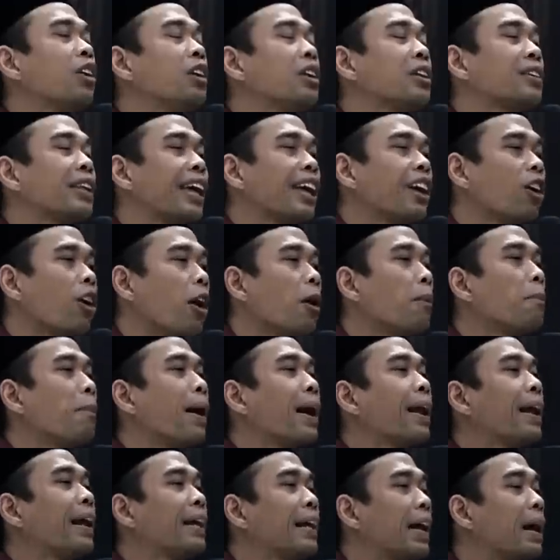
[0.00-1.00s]
ditengok
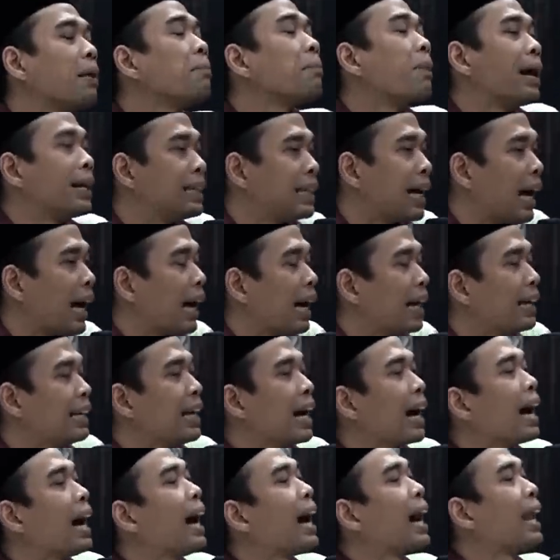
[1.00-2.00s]
mana yang banyak?
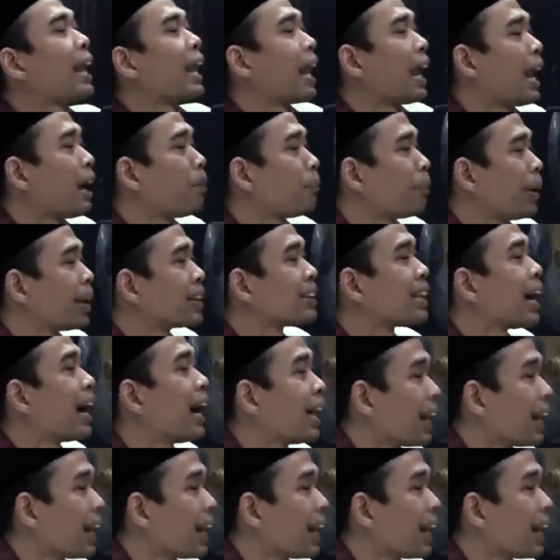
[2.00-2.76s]
Yang halal apa yang tak